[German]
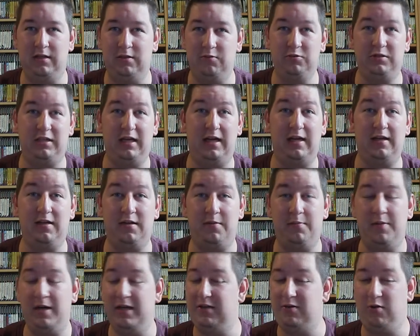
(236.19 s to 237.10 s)
Unter
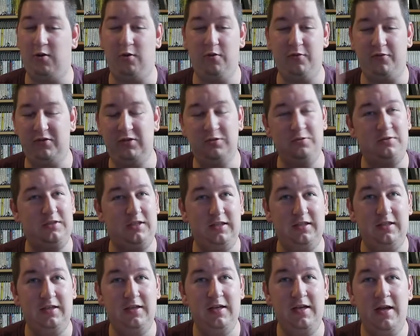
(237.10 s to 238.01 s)
anderem ein Call of
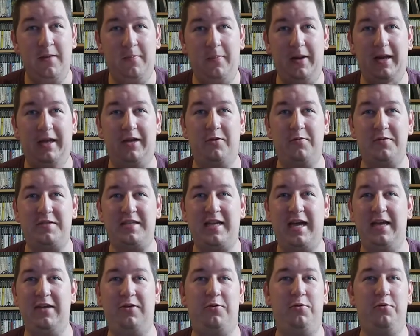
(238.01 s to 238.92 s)
Duty, Black Ops
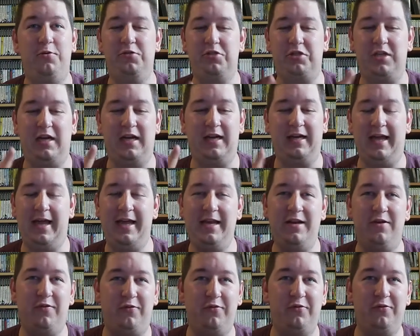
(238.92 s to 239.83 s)
3 Kühlschrank,
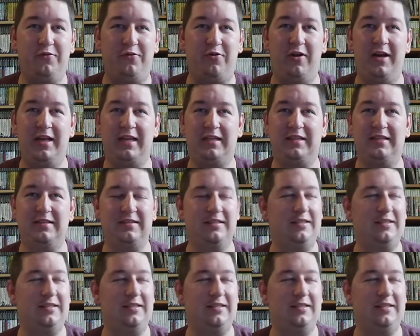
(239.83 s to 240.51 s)
Halo 5 Collectors